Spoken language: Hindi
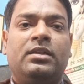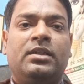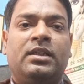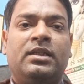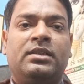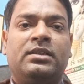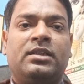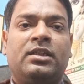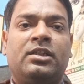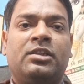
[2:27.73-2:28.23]

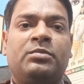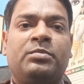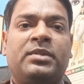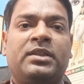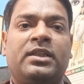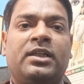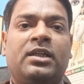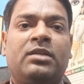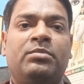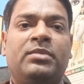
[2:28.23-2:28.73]
कैंसर
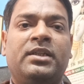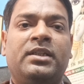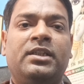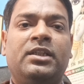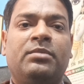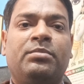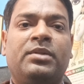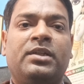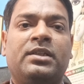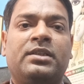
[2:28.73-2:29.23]
अस्पताल में
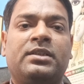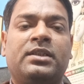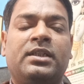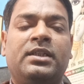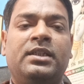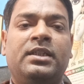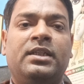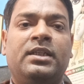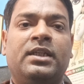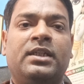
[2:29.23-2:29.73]
ही अपना
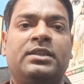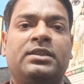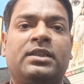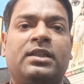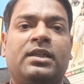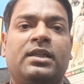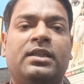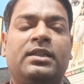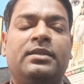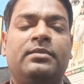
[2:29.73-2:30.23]
सही इलाज
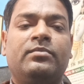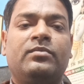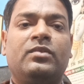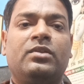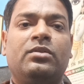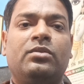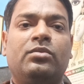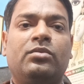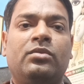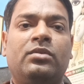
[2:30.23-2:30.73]
कराएं
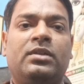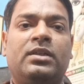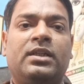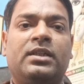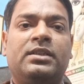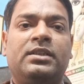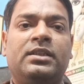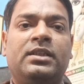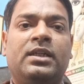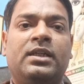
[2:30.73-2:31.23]

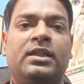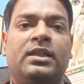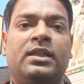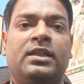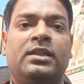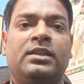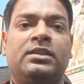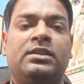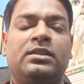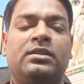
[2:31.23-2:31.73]
उल्टा सीधा
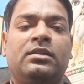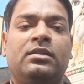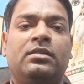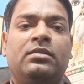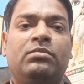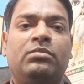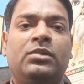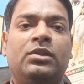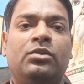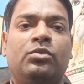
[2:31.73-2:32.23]
इलाज
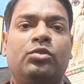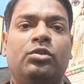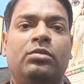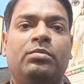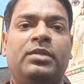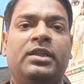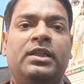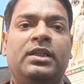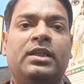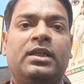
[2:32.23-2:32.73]

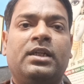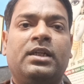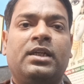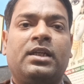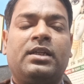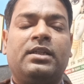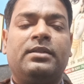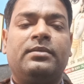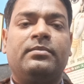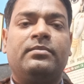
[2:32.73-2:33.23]
बिल्कुल भी ना
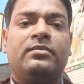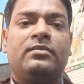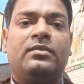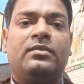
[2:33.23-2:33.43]
कराएं